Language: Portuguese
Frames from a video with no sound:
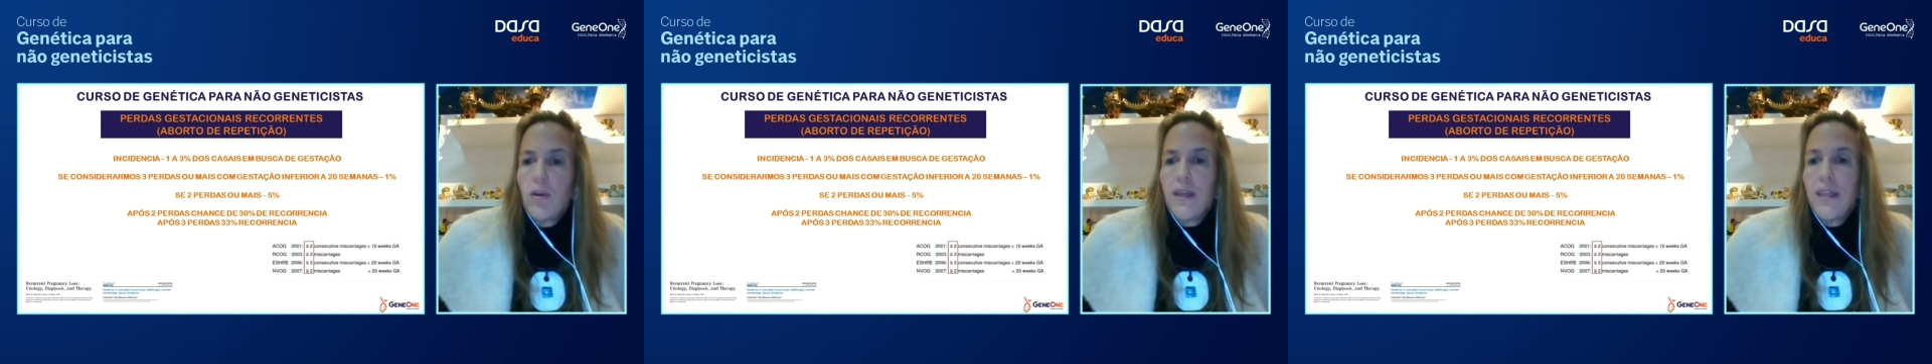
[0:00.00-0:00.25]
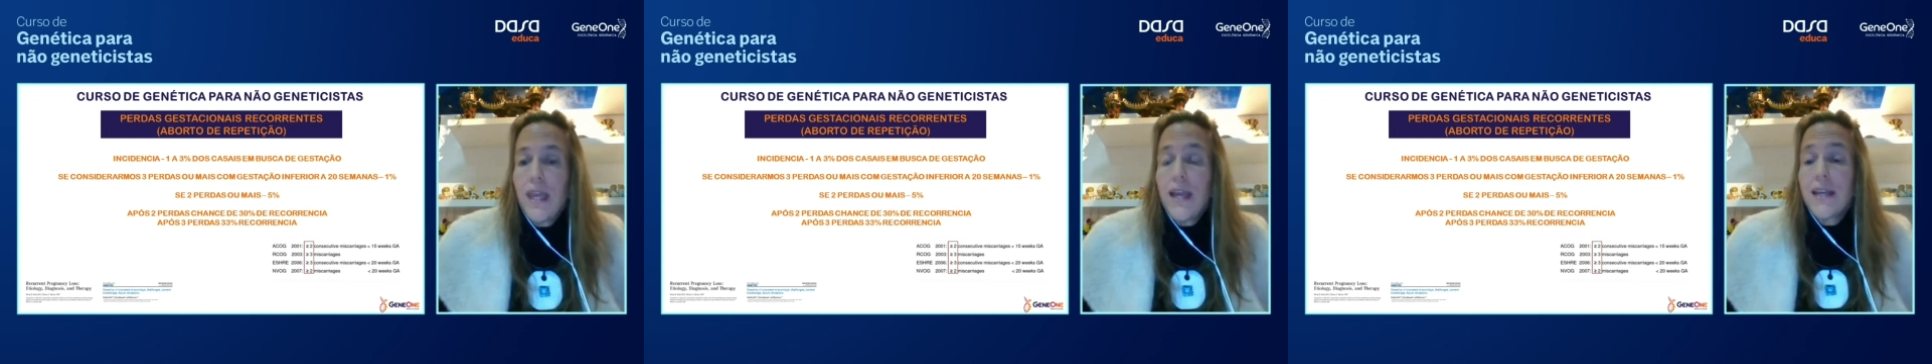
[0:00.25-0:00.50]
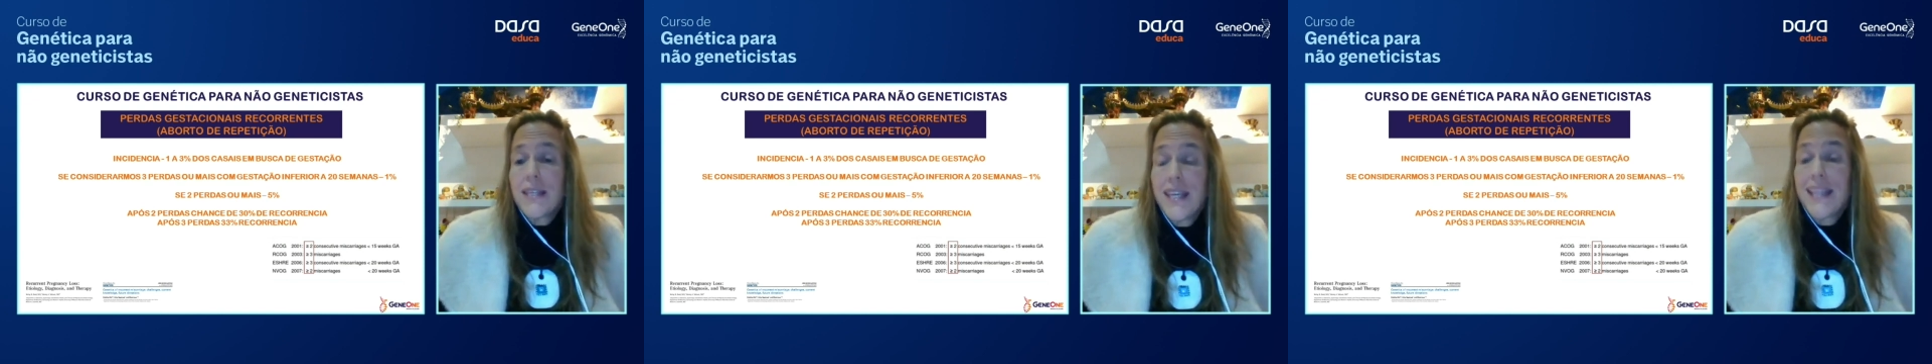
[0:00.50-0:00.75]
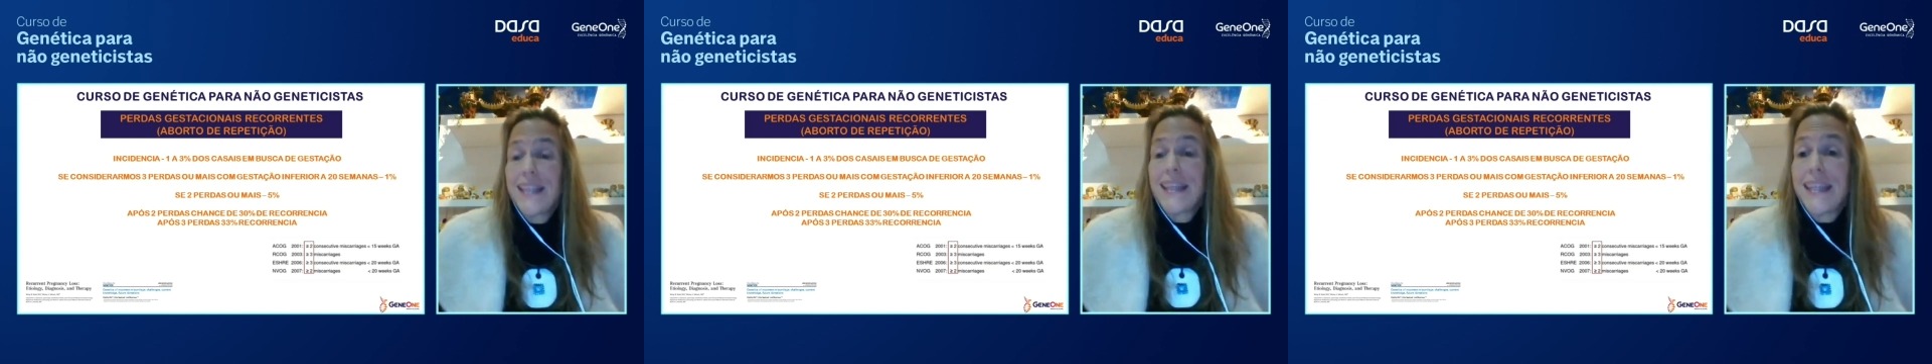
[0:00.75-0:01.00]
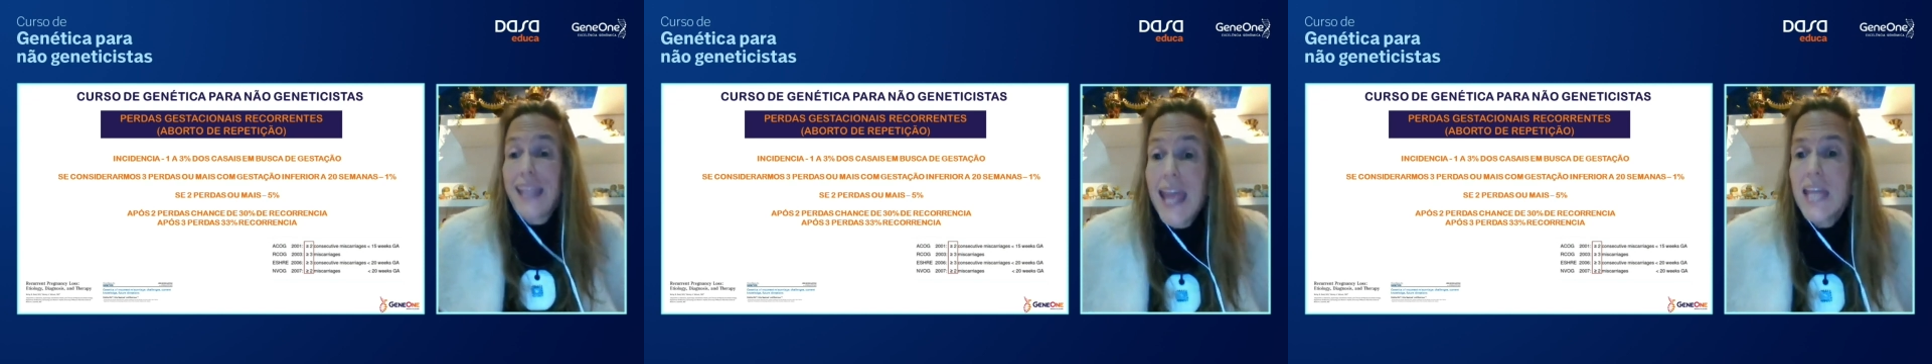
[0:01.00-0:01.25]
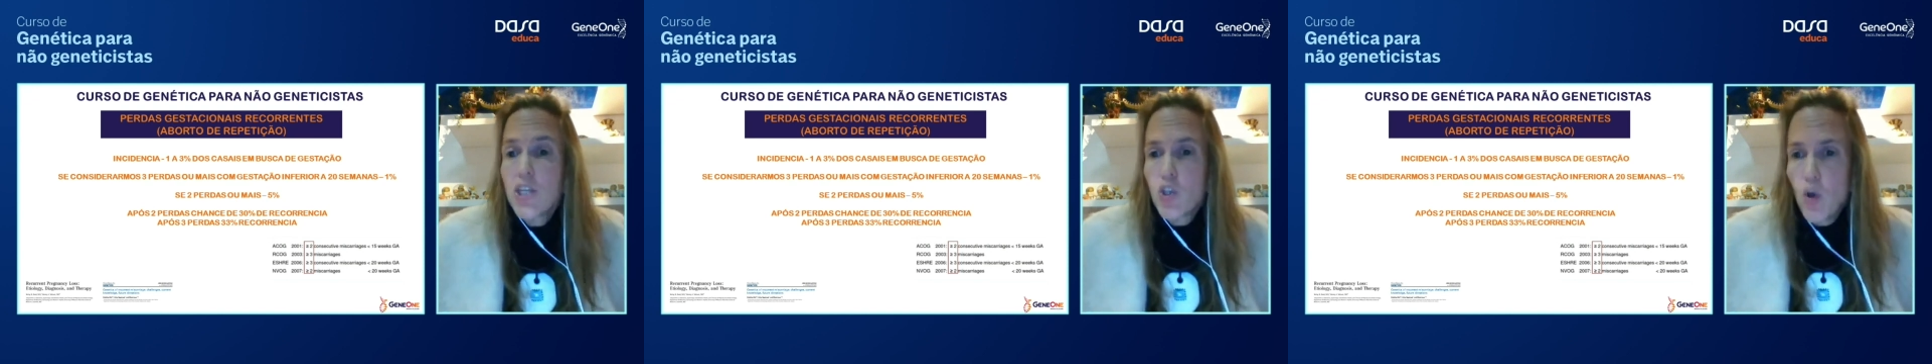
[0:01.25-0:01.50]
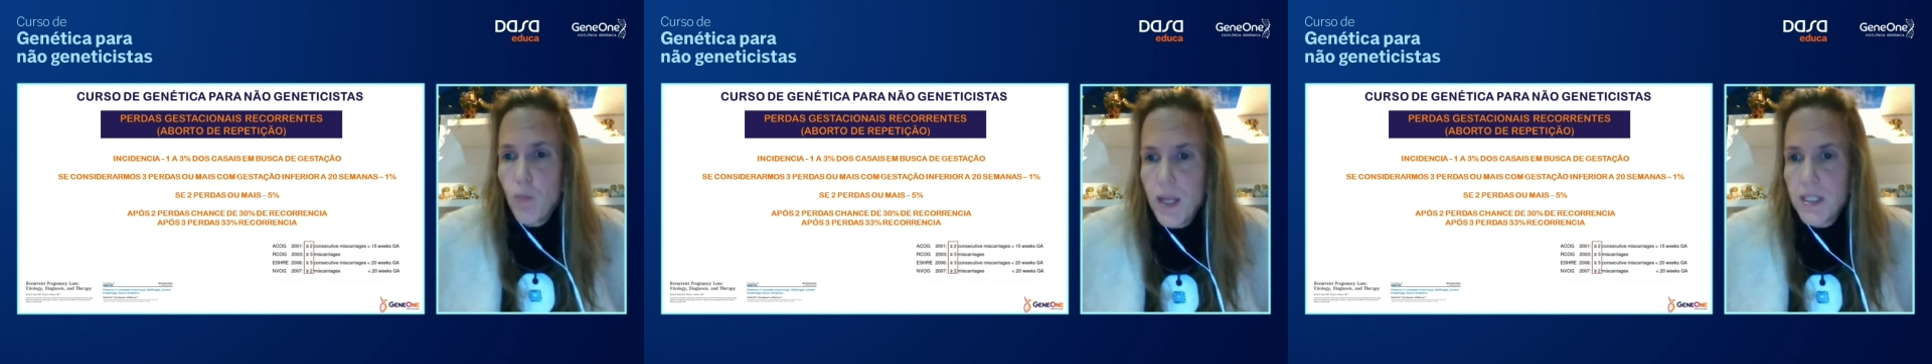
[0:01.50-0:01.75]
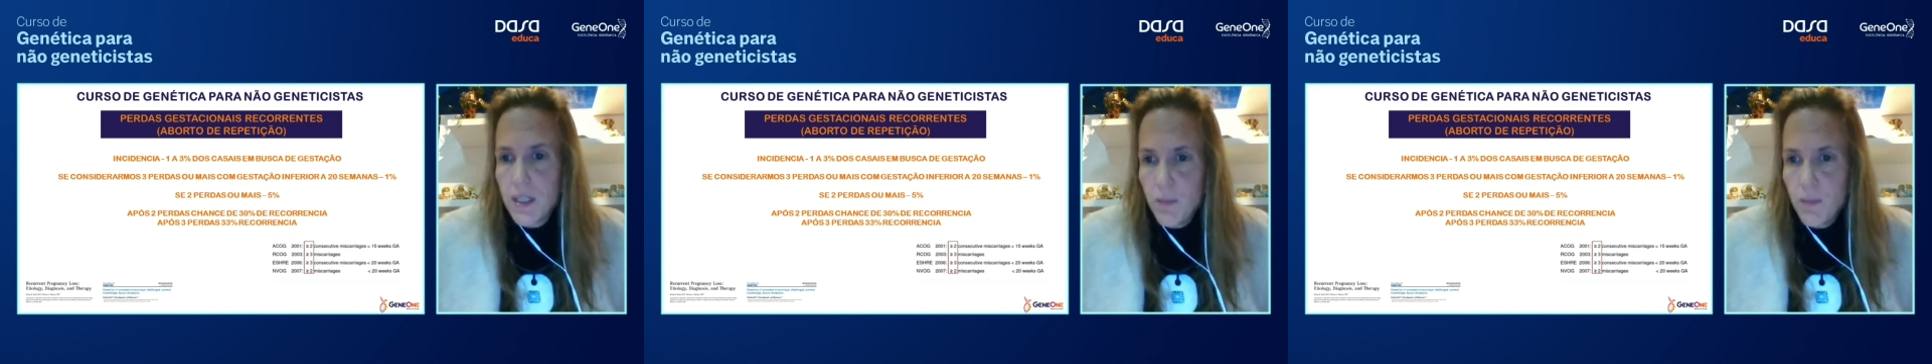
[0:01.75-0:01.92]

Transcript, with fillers: que tenha que ser três ou mais